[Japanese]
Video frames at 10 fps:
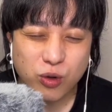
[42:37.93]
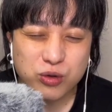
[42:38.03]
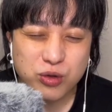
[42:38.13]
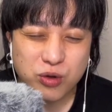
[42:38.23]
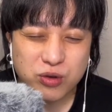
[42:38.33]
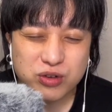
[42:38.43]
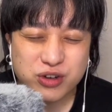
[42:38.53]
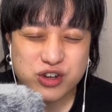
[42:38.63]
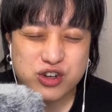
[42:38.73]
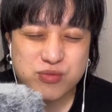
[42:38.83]
こ
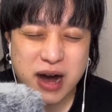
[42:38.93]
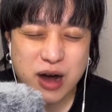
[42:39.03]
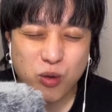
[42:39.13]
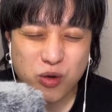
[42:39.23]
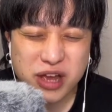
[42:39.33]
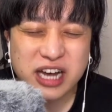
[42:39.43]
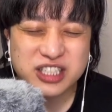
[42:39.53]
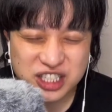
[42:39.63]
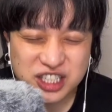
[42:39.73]
の熊親